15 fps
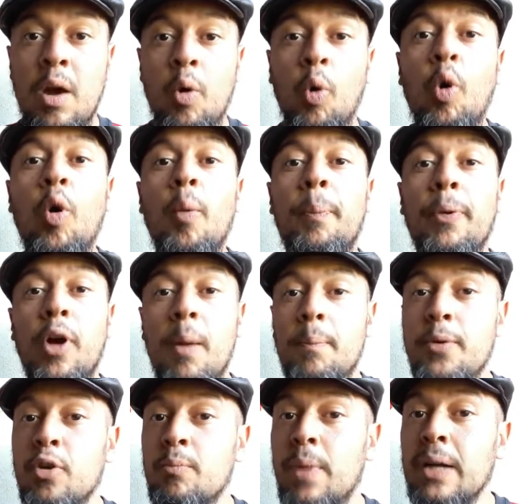O
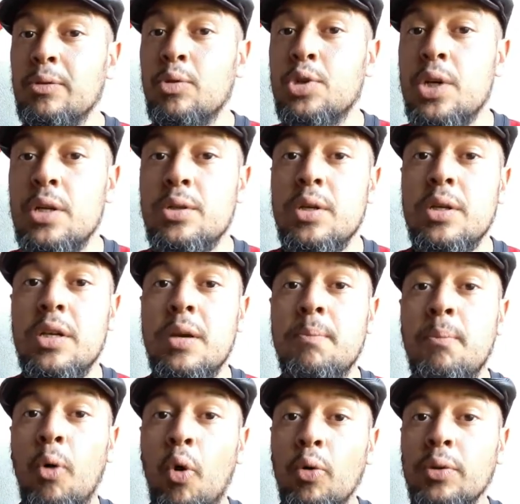próprio Mano disse que
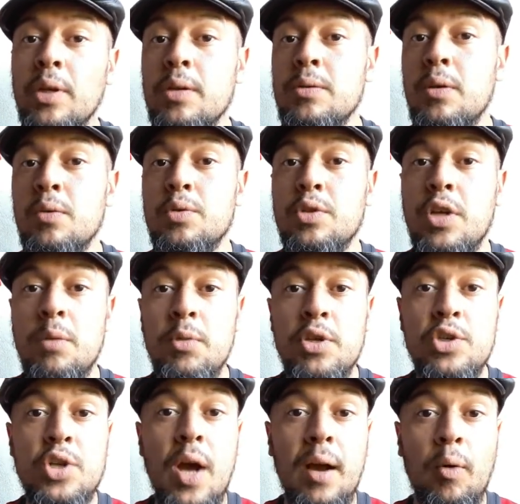monta seus
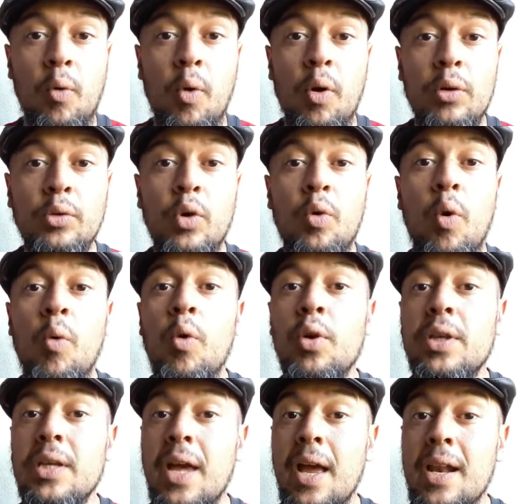times de acordo com
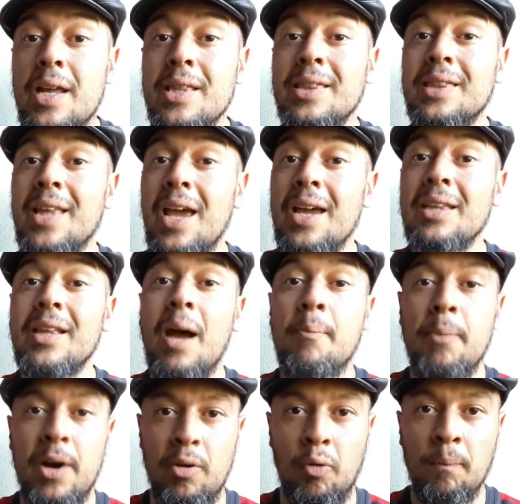o que ele tem na
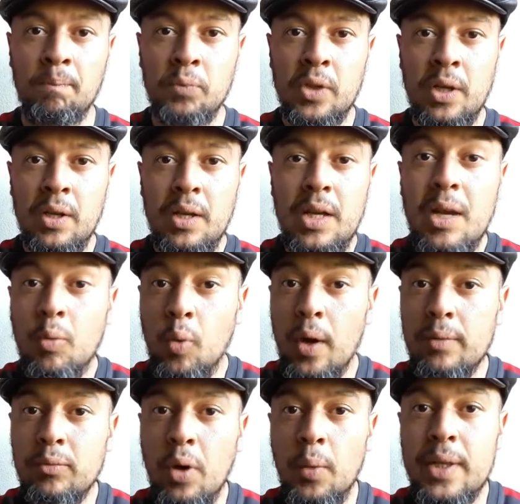mão. E
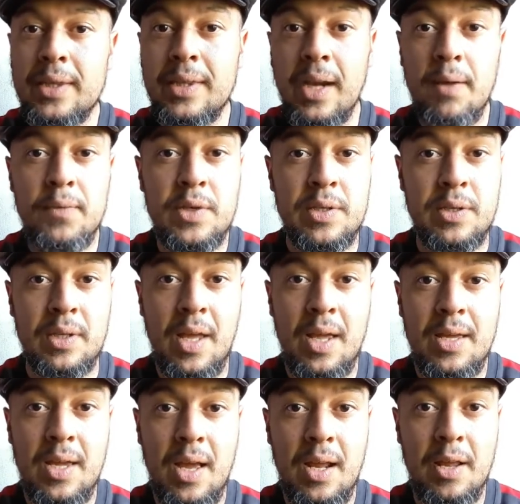quando eu
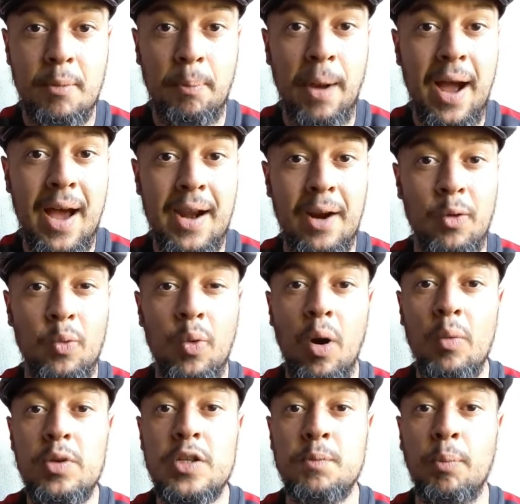entrevistei ele para o
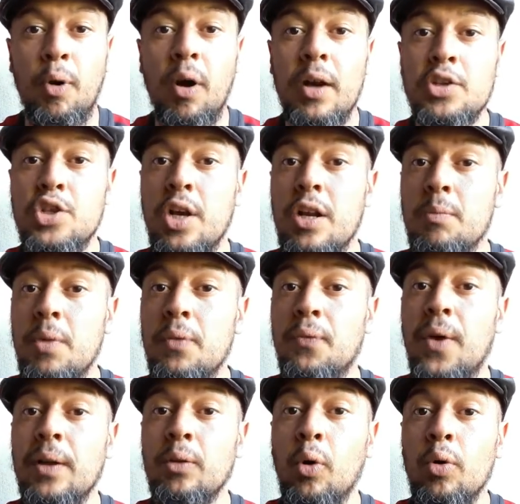All Sport, ele me
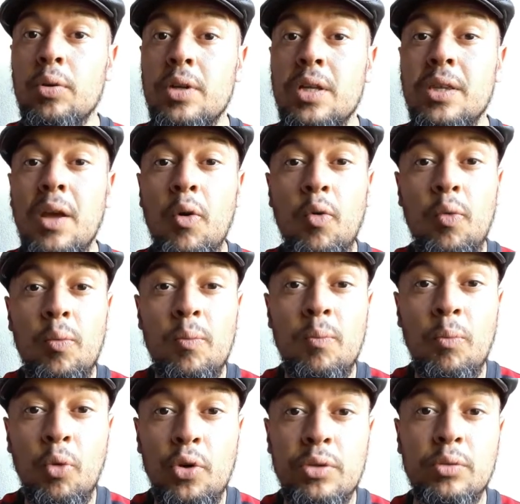falou que deu
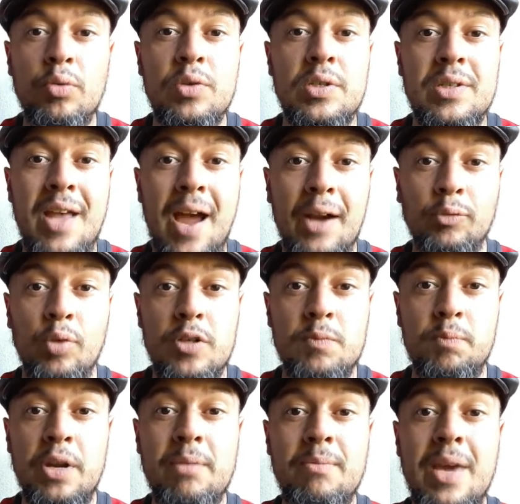muito certo as
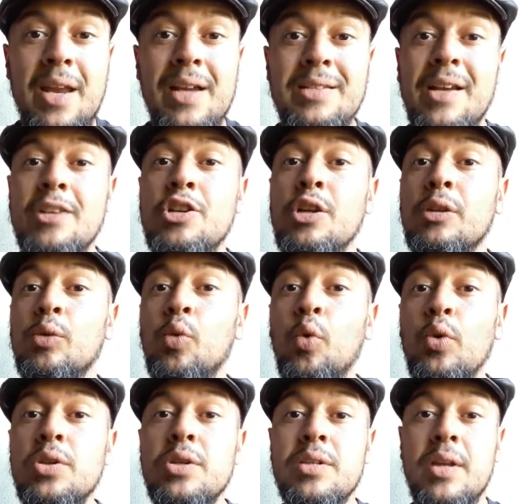primeiras
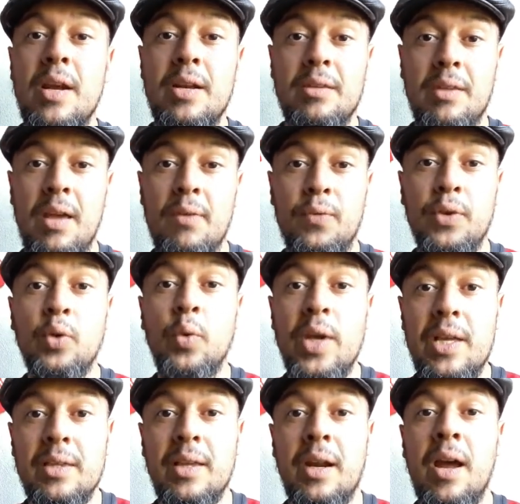atitudes que ele teve no
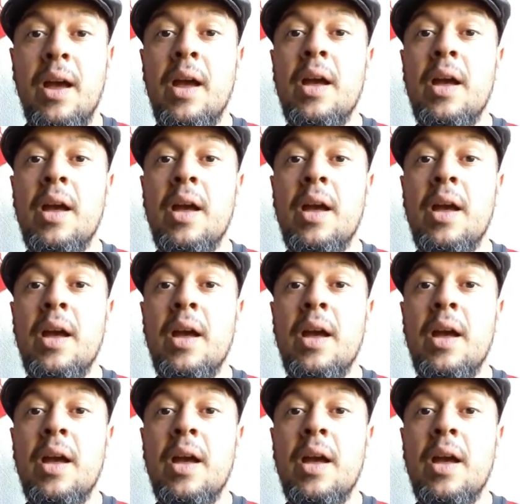Inter.